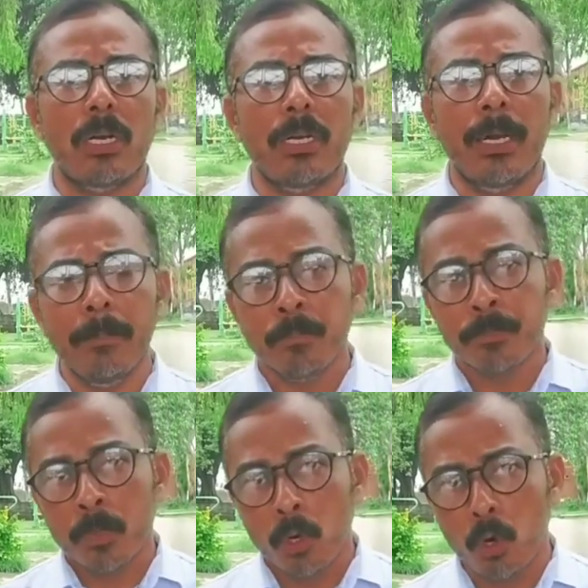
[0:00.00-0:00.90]
चल रहे हैं
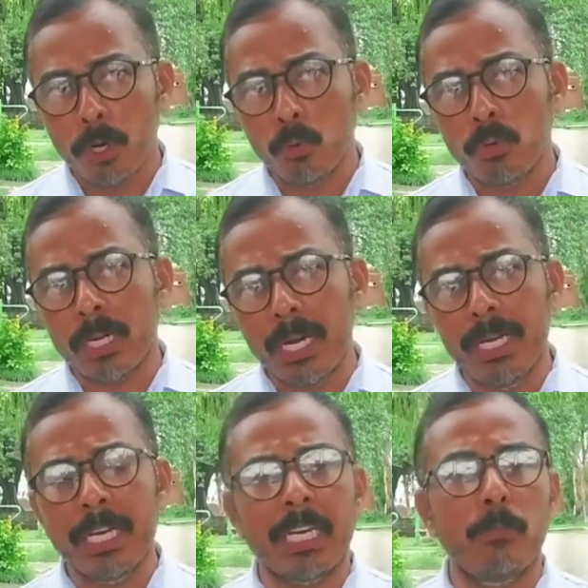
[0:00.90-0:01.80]
और उनका
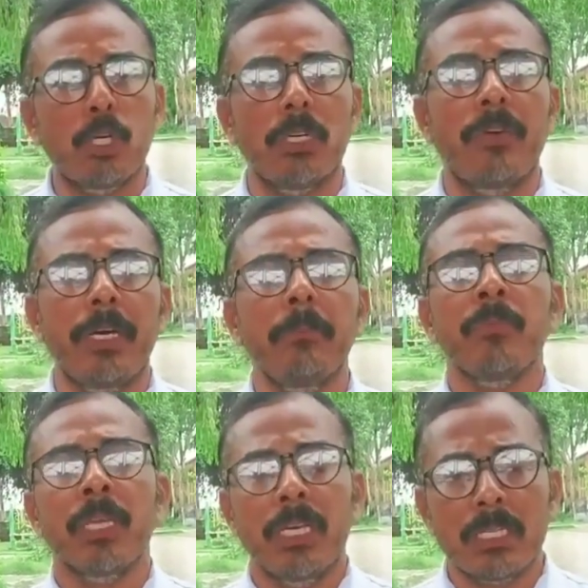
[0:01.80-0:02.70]
एक ही मोटिव है
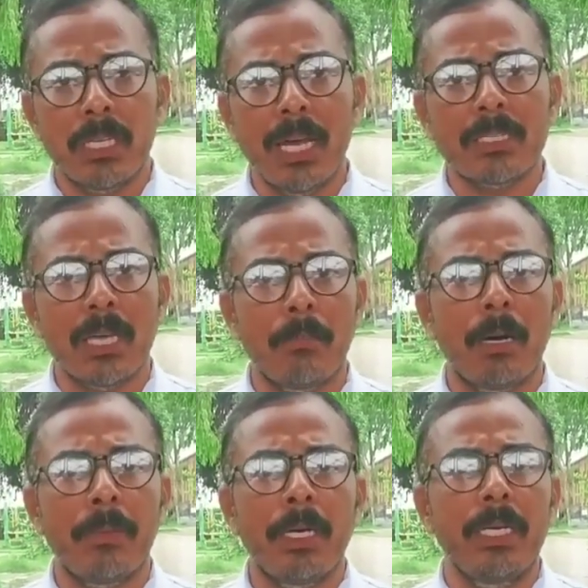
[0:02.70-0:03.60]
कि ज़िला
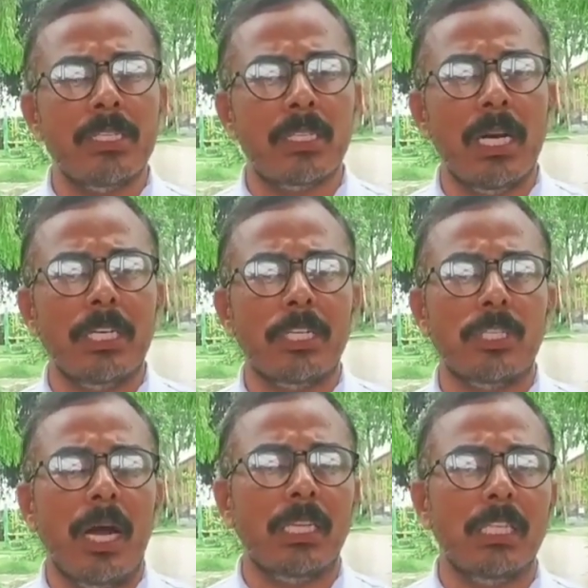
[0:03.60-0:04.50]
सांबा में इस तरह के
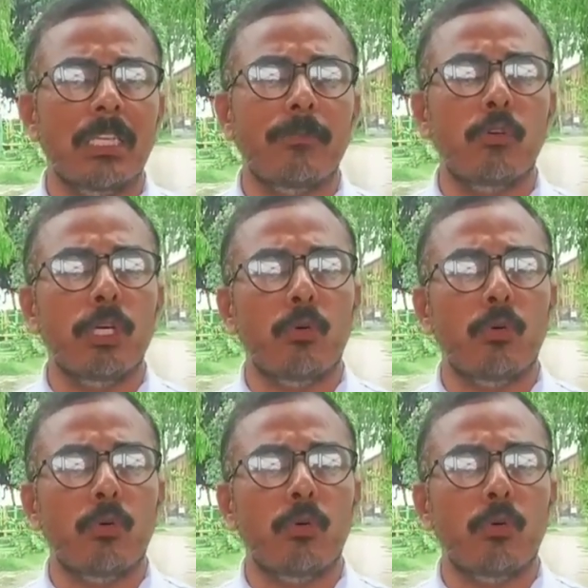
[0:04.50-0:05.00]
शरारती तत्वों की